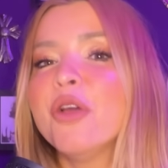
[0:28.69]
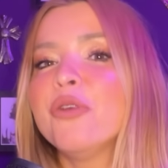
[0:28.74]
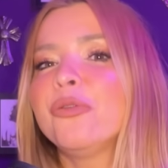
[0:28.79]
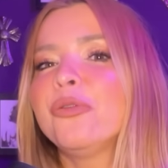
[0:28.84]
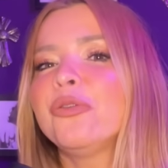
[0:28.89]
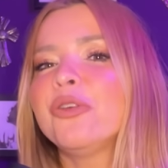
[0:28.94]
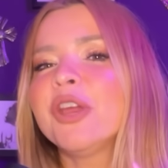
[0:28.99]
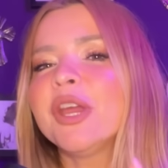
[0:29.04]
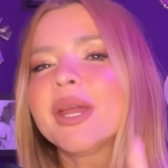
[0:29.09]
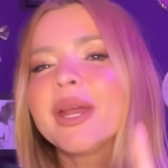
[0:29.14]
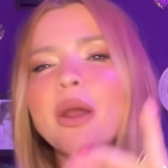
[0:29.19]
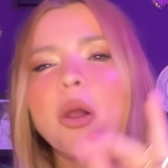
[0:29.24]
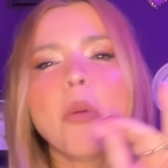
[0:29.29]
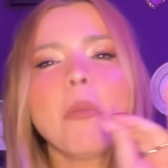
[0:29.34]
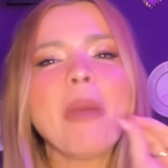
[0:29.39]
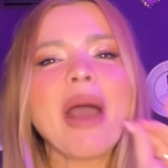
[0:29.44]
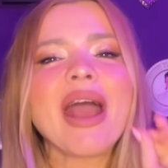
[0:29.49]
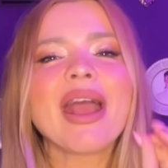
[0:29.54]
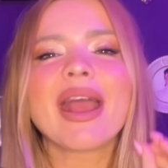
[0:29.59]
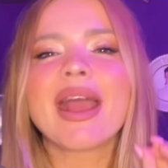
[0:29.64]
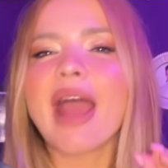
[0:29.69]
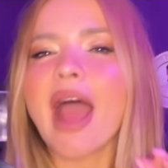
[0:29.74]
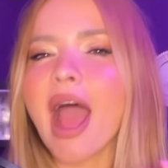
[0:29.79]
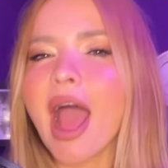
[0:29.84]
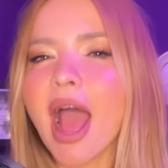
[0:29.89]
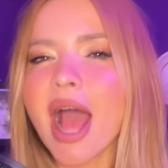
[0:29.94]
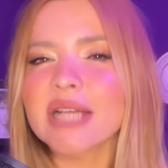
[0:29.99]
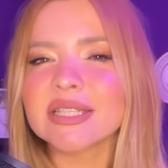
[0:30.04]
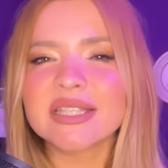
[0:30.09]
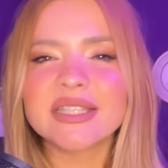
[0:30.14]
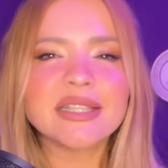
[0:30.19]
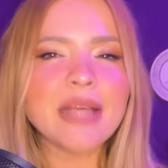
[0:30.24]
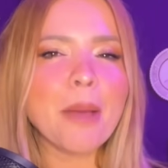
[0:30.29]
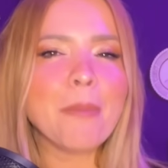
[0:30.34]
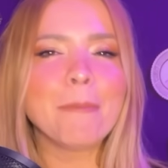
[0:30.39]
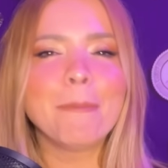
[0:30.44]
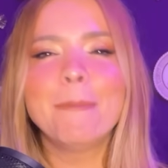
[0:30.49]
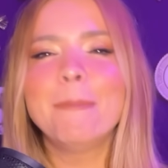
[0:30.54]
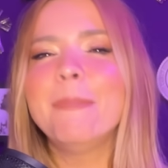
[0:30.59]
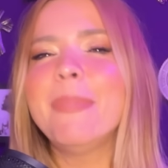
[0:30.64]
Fica uma casa
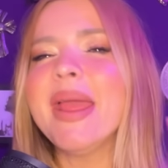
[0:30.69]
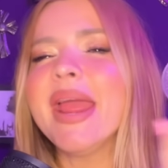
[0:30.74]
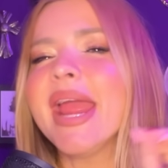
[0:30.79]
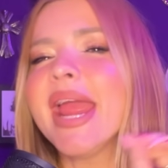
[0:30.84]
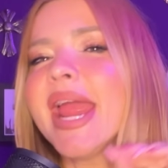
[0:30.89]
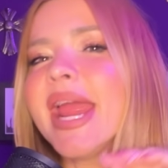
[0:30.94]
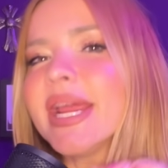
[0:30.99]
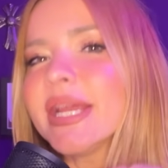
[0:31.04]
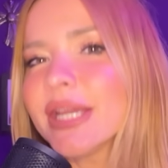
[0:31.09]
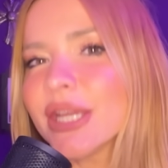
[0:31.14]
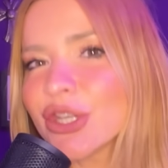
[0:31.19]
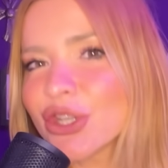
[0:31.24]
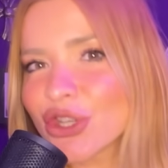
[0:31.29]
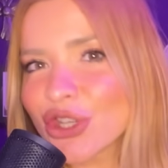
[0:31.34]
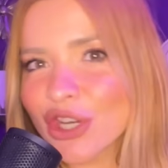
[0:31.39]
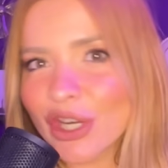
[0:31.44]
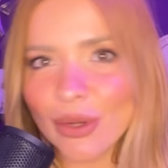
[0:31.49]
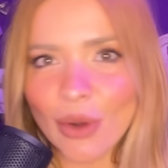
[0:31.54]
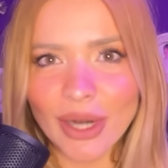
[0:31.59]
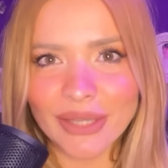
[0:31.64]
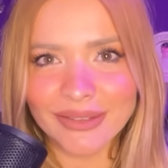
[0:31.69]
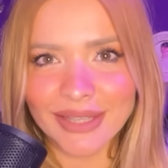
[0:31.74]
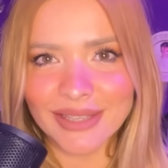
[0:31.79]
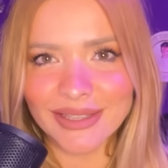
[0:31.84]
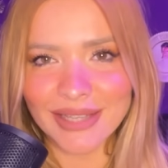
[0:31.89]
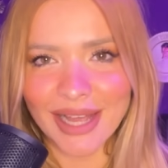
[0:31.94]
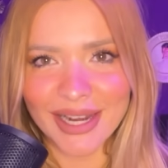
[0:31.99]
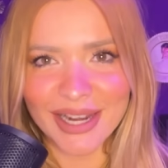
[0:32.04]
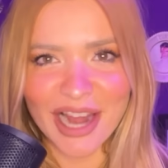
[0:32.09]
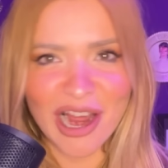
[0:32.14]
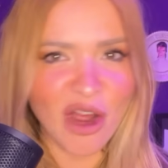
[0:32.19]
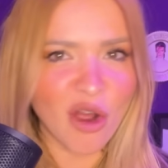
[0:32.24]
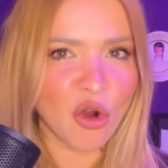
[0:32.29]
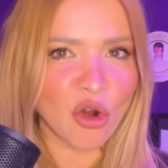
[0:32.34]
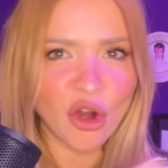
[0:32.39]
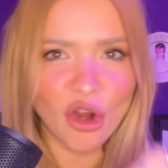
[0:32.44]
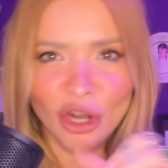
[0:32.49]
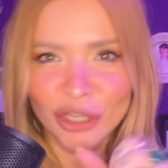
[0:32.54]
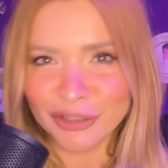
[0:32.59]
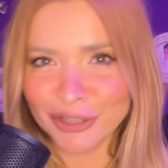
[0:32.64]
bem estilo artesanal,
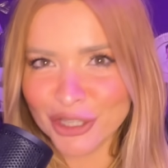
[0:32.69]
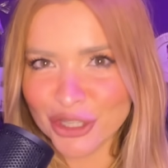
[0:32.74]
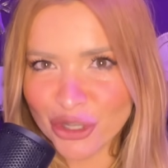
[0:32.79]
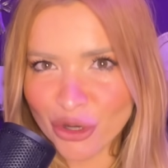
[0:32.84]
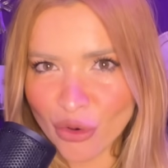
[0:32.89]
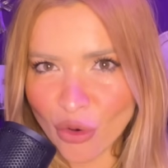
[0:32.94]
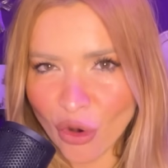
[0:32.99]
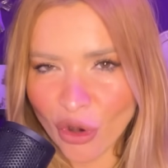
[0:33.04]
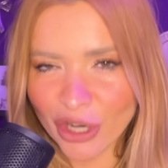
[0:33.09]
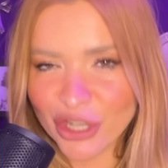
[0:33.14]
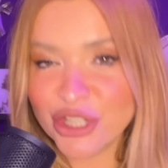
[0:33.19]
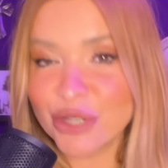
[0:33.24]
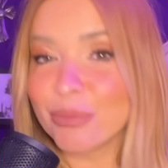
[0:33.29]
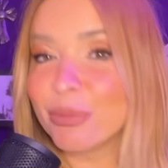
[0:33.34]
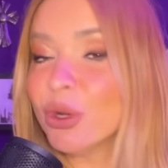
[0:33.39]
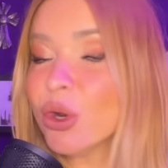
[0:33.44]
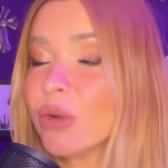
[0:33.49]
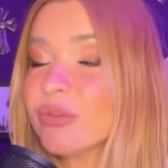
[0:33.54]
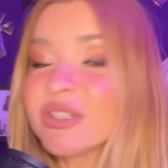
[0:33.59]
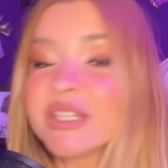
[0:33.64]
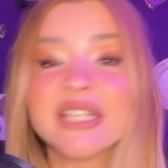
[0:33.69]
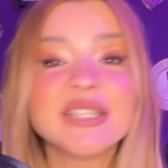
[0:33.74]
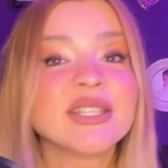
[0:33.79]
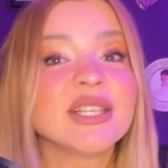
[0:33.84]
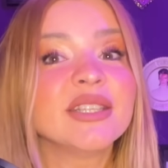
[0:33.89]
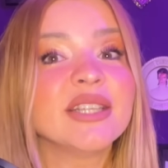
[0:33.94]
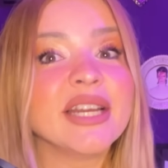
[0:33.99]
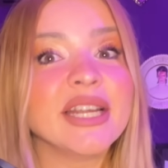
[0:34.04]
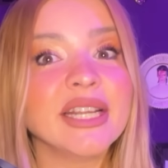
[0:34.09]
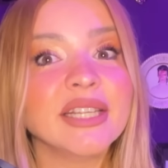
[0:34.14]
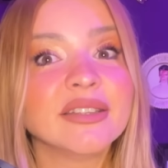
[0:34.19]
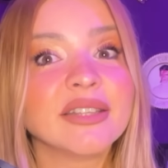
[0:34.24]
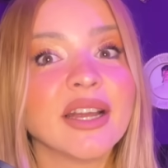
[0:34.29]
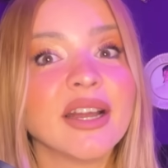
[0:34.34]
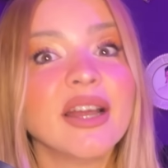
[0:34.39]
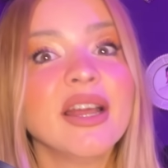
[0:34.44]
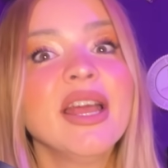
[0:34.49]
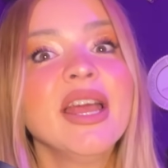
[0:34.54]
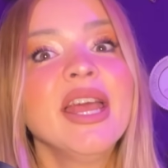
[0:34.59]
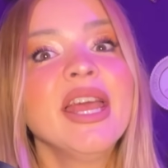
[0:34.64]
cota de cor de
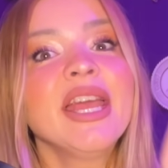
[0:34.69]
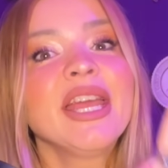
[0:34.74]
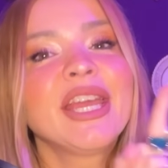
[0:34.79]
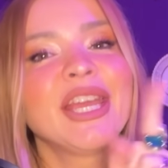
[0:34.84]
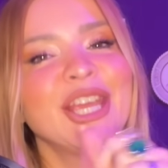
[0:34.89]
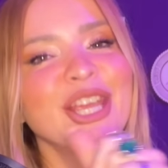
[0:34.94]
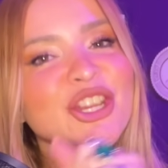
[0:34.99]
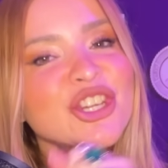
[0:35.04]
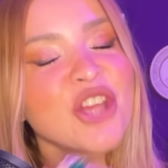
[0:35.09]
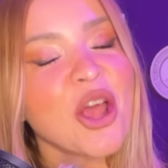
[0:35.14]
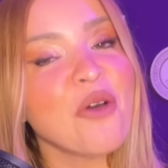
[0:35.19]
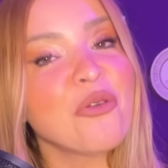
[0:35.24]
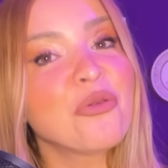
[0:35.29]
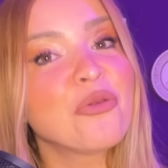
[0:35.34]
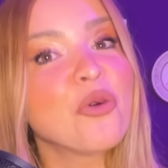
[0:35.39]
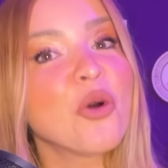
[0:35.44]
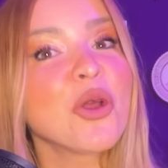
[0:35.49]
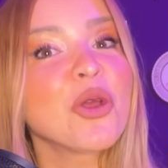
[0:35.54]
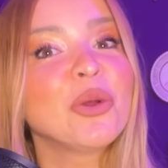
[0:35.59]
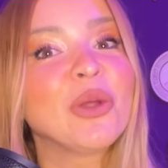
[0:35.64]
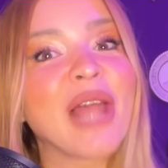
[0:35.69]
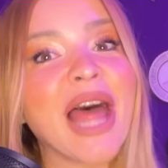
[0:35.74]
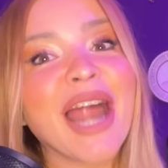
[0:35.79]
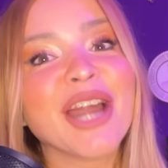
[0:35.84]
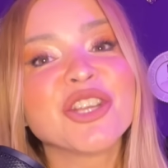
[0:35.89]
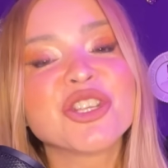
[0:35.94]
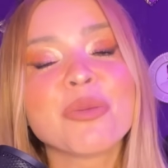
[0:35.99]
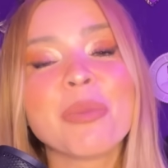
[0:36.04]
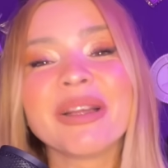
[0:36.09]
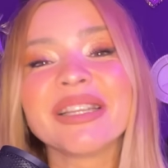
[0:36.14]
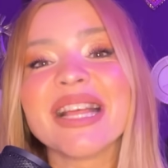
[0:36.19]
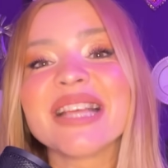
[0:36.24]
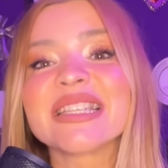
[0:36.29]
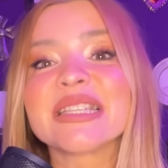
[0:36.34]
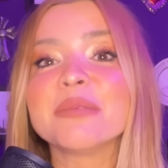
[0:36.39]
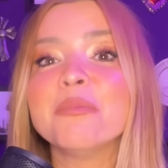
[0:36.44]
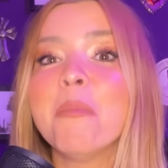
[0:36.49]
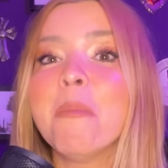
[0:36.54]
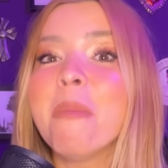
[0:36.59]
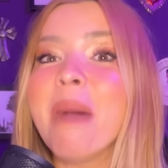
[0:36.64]
1930, que já foi o lar de uma
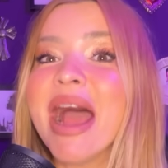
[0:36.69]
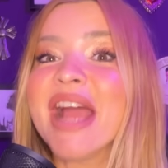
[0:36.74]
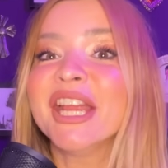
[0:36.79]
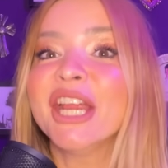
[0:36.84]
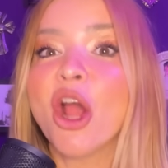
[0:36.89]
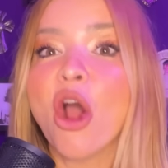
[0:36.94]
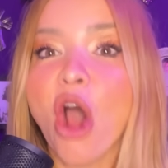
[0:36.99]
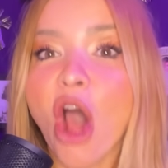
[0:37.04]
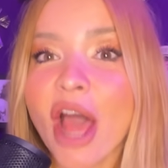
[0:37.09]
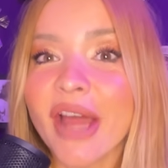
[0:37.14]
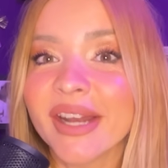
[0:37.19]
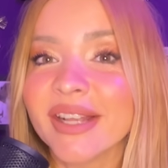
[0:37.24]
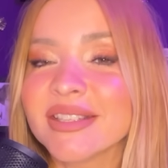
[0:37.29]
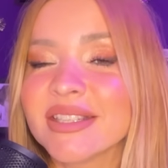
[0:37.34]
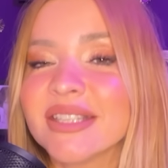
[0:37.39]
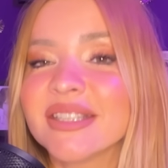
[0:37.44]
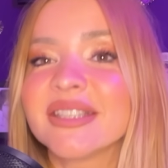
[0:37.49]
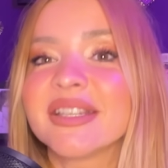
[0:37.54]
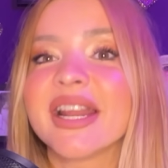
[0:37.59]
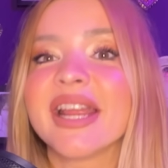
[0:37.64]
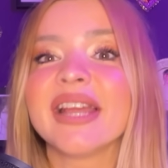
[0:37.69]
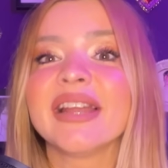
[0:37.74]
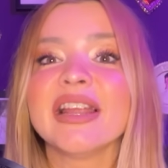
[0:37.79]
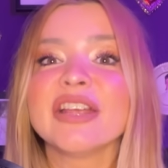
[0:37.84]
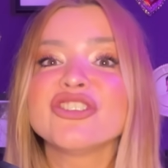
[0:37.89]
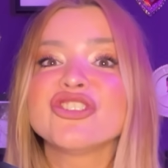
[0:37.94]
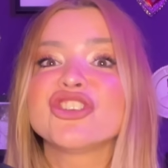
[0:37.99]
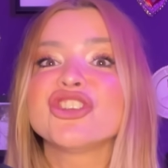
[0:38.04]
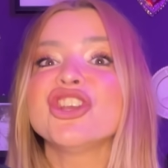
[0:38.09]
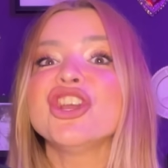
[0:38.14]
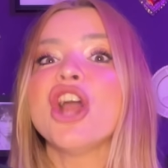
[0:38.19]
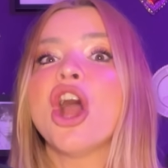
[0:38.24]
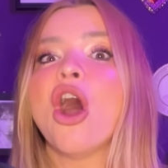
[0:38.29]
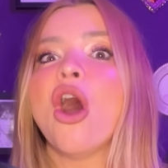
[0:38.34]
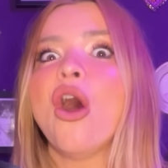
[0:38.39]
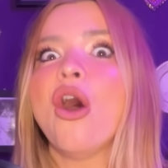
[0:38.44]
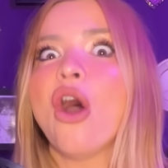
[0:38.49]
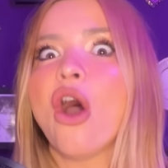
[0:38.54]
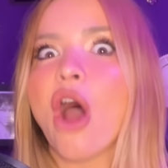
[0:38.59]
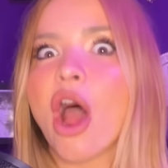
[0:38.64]
das maiores estrelas de
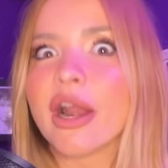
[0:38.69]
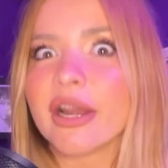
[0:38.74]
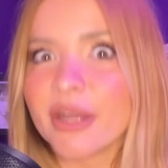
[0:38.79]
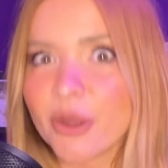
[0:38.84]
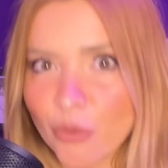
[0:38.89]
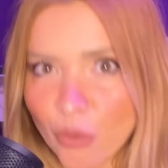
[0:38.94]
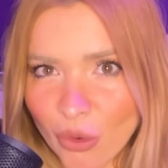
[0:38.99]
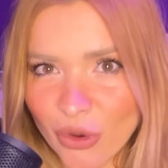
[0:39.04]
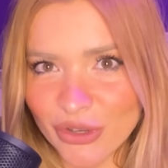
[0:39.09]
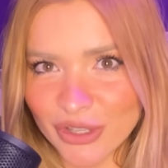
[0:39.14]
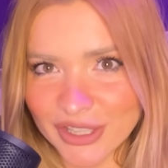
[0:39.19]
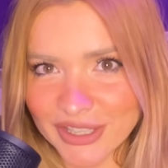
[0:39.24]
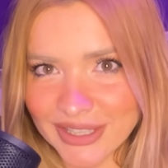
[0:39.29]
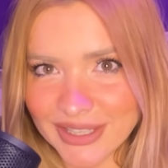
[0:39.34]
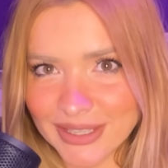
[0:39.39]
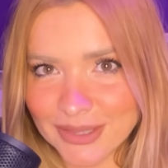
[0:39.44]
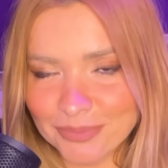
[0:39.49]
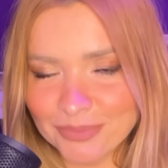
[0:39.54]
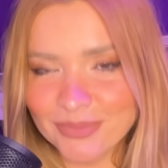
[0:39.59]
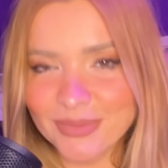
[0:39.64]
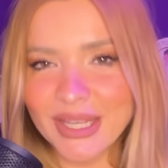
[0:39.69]
Hollywood.